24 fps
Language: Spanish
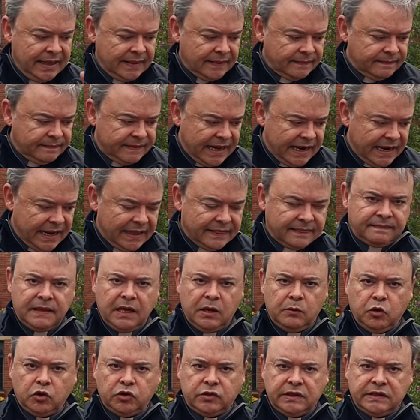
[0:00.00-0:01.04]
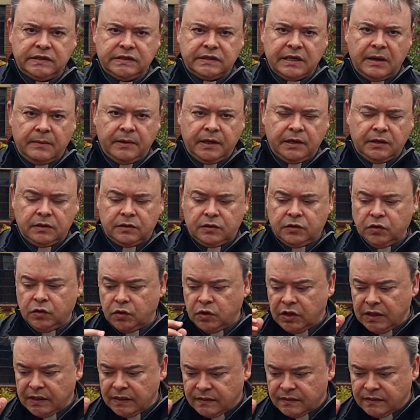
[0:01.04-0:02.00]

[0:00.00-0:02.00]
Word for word: del Antiguo Testamento,